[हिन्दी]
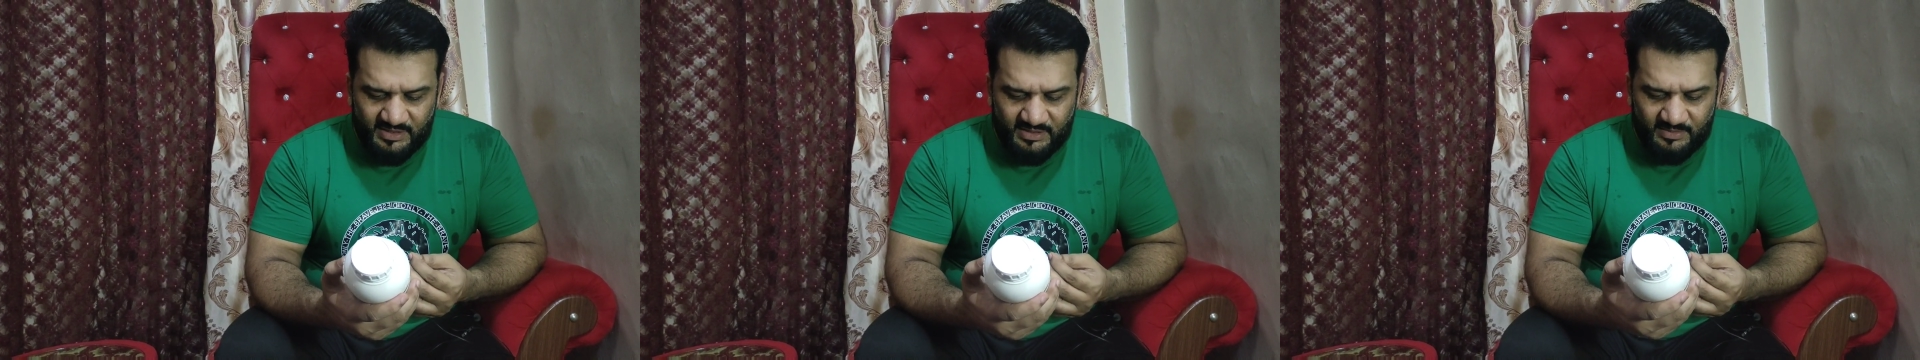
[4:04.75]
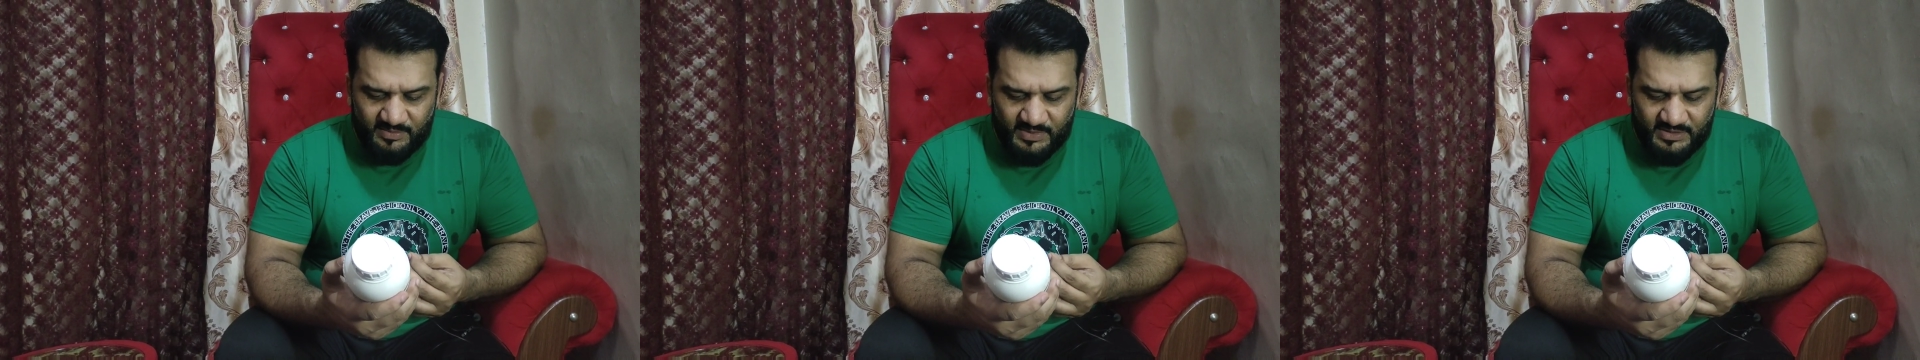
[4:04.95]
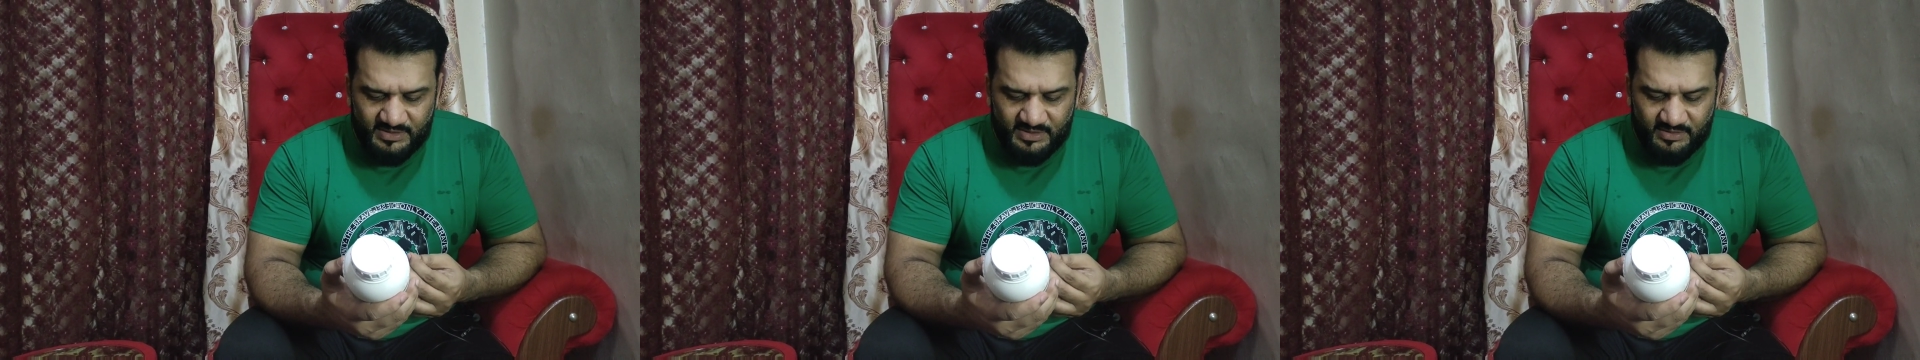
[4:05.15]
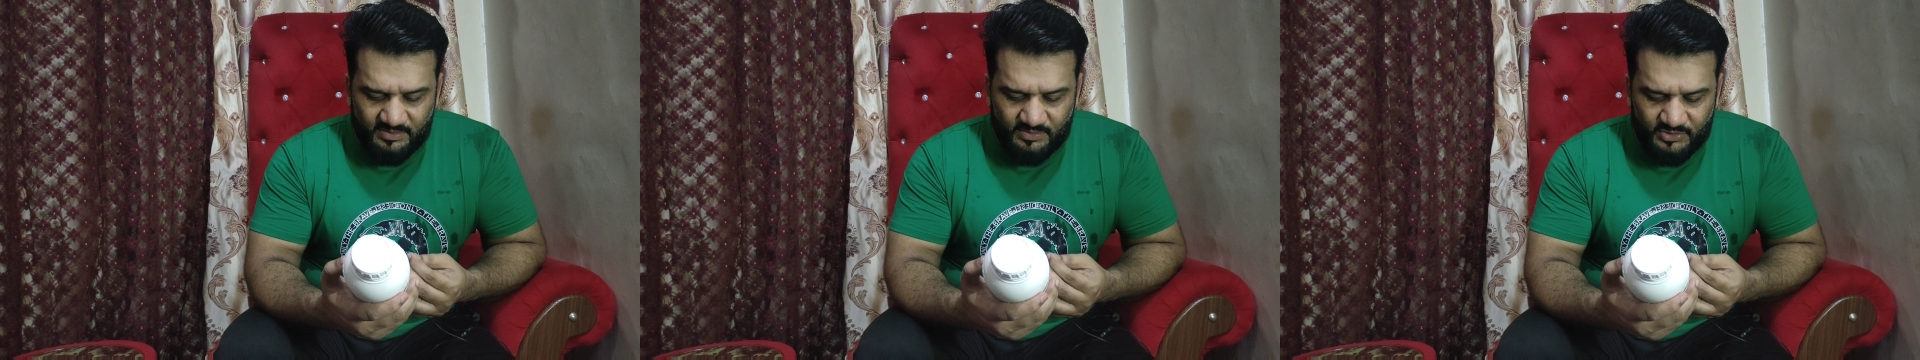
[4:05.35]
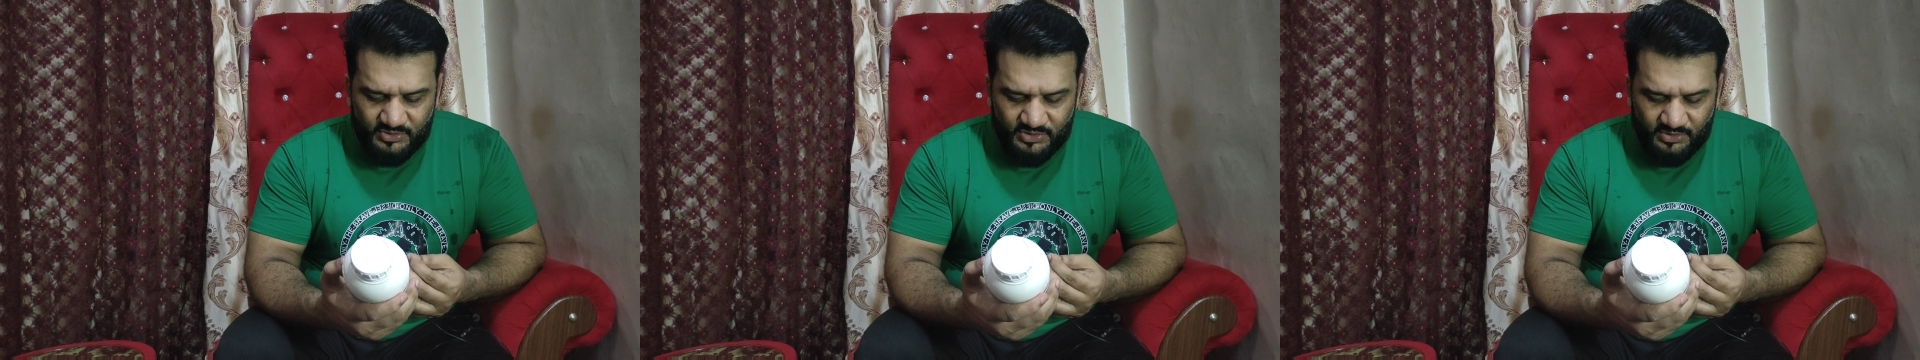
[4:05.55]
लेने
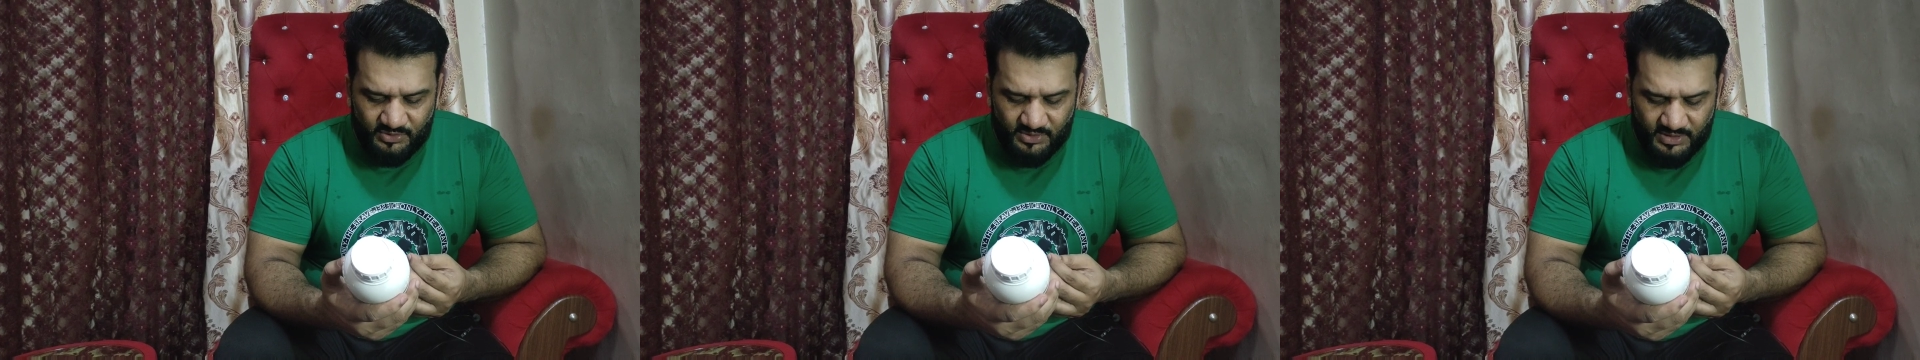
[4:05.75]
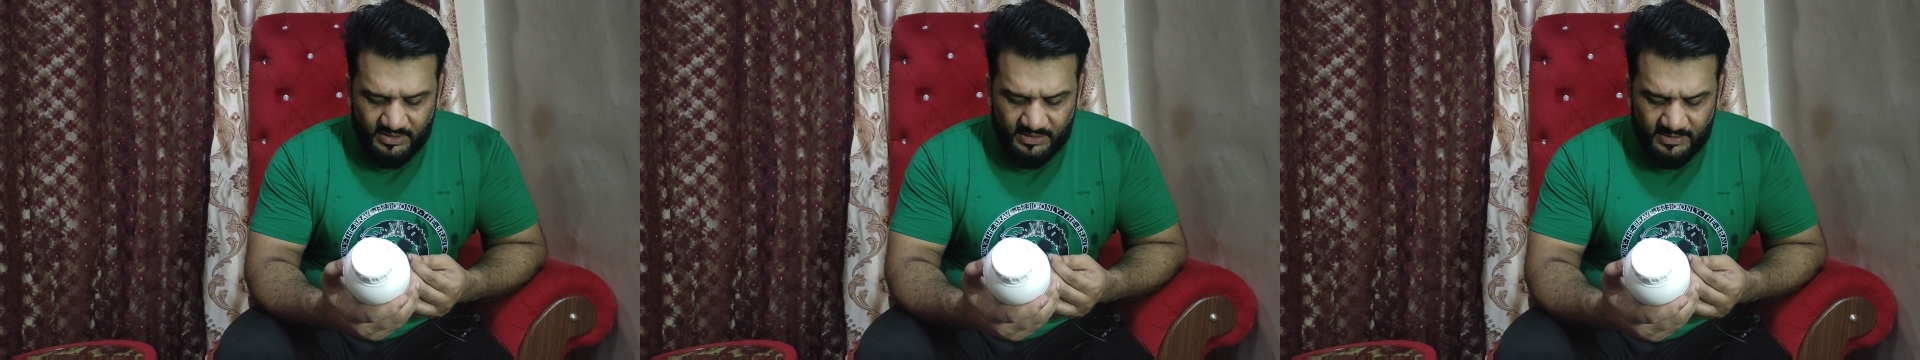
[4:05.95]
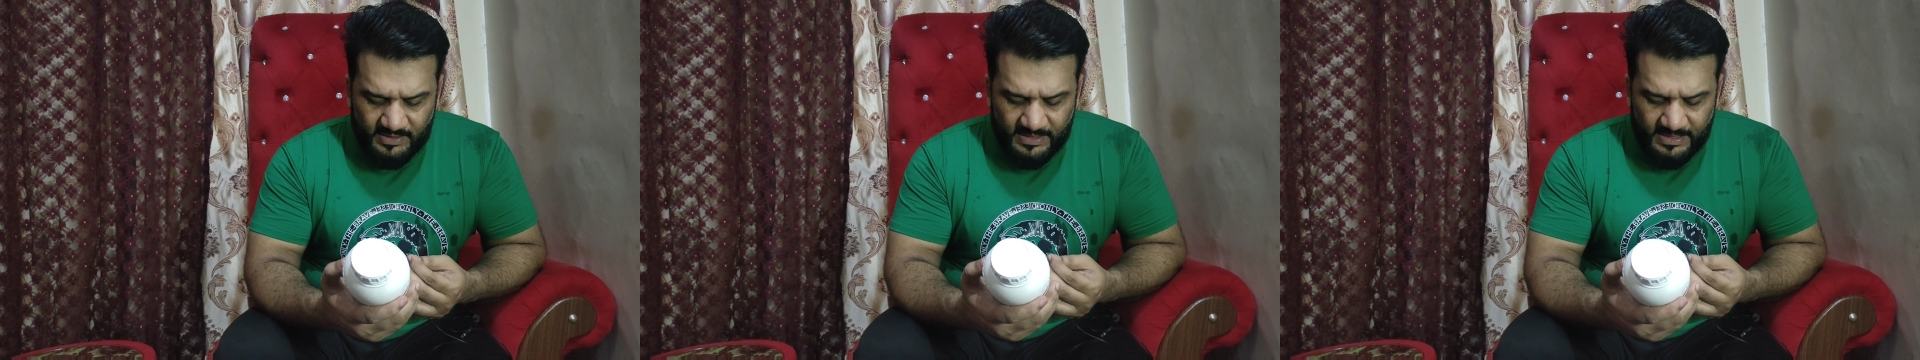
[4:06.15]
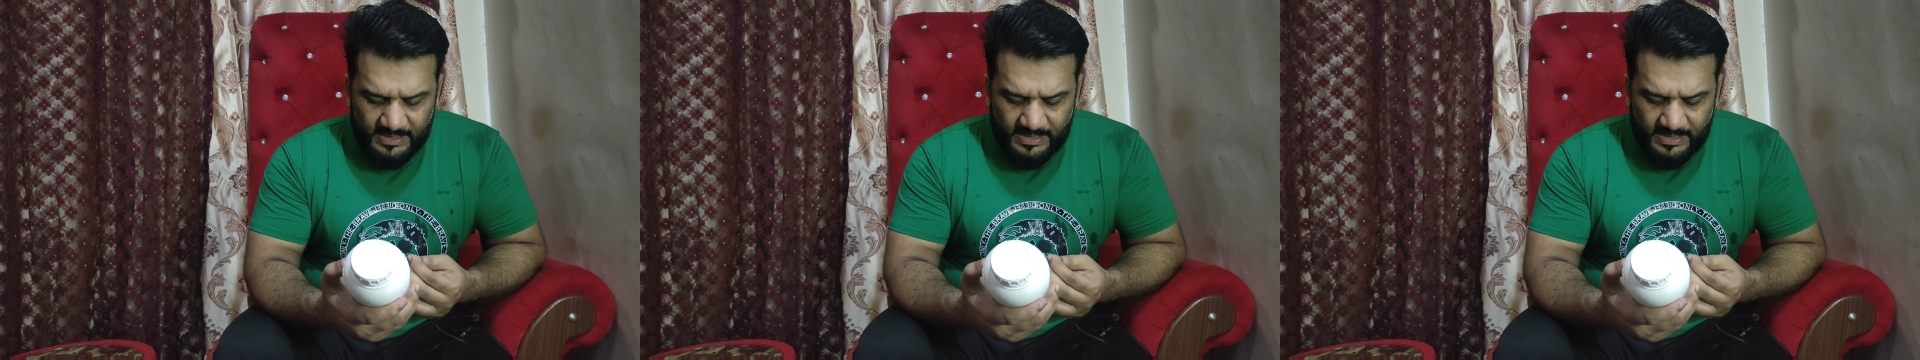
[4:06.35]
में मुश्किल हो रही है